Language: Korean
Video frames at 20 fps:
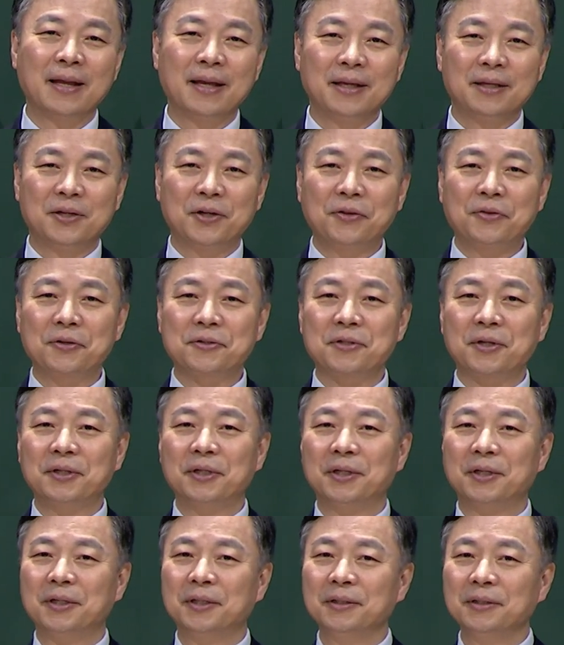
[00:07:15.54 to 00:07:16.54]
여기서
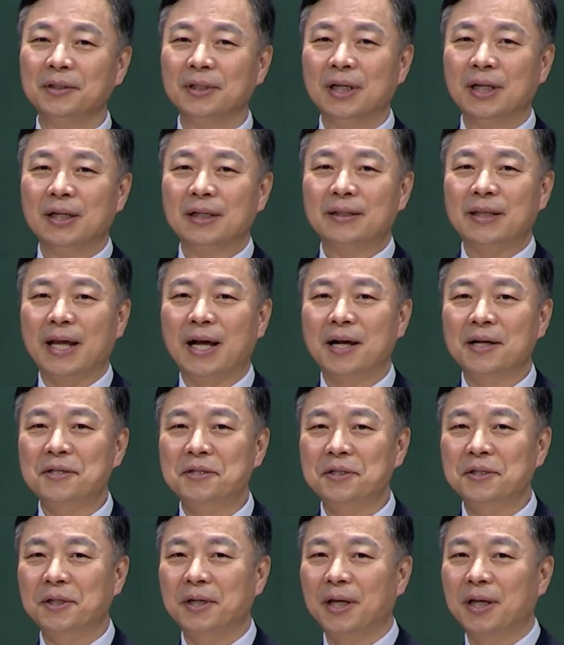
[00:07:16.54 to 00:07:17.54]
저는 대학
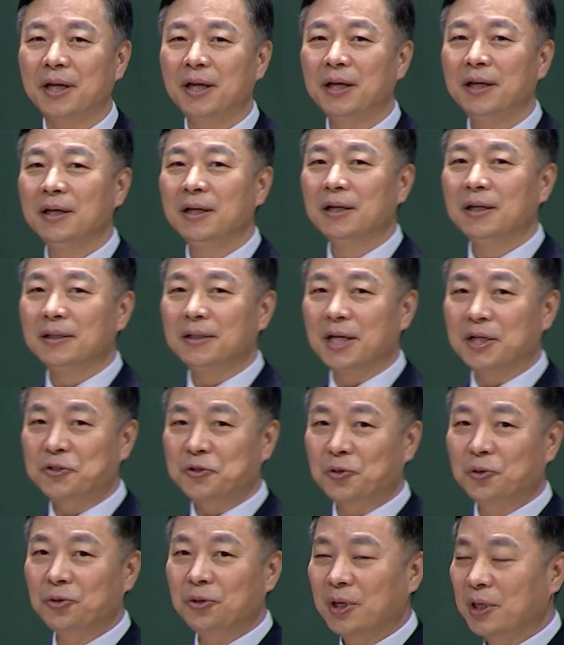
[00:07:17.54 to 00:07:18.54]
시절에
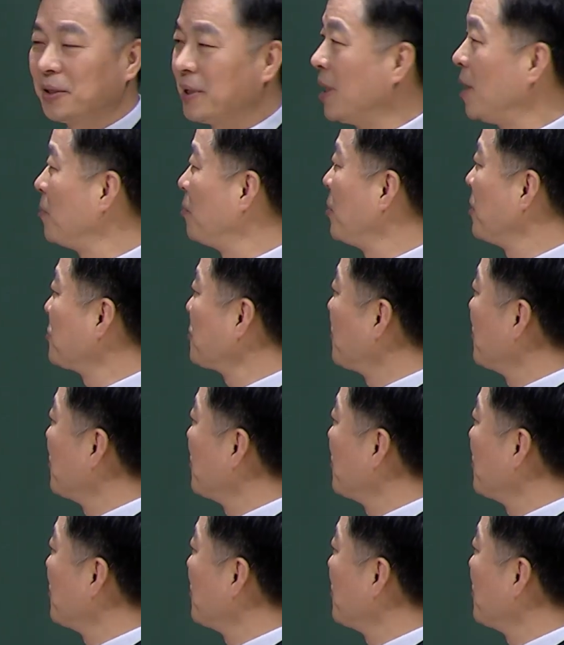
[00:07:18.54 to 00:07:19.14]
내시동계 대학부에서